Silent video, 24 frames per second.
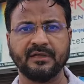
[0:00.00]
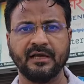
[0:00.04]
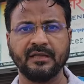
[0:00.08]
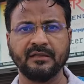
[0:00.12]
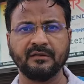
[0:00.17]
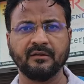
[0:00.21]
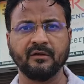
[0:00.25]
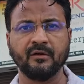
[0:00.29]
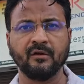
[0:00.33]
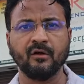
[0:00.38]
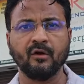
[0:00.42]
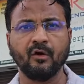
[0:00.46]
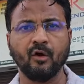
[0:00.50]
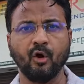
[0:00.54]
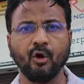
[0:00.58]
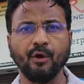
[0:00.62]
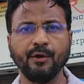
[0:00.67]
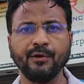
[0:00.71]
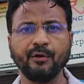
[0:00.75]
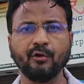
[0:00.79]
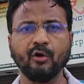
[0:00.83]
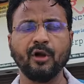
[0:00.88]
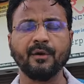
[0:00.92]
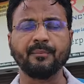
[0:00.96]
साथ
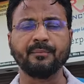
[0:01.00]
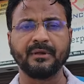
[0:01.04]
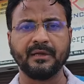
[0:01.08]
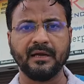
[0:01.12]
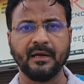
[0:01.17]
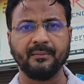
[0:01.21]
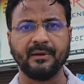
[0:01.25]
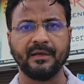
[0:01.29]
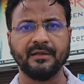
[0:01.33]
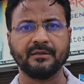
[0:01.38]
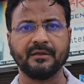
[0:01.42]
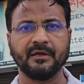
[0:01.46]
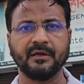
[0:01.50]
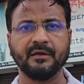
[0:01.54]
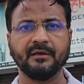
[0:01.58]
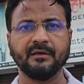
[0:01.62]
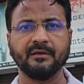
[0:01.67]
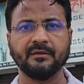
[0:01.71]
ऑन रिकॉर्ड मीरा भाईंदर